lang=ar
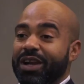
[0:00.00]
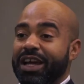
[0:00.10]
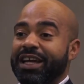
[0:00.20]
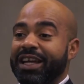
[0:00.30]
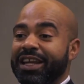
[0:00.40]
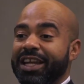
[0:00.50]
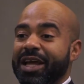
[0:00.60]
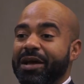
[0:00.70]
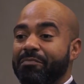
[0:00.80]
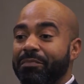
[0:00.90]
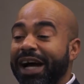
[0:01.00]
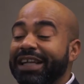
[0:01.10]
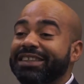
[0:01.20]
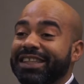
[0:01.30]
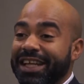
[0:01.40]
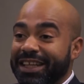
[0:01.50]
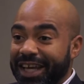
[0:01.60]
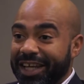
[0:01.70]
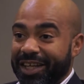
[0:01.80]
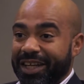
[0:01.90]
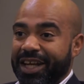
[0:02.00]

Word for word: ولكن بعد سنتين